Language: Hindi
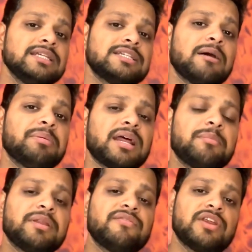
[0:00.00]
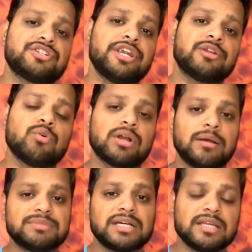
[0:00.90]
जहां पर आप रिफ्रेश रेट को
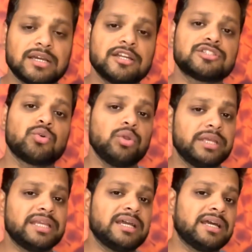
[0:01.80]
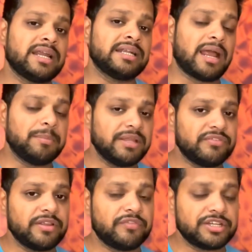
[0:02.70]
कम ज्यादा कर सको लेकिन अगर अडेप्टिव
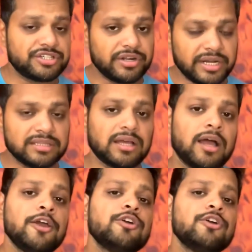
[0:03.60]
रिफ्रेश रेट रहता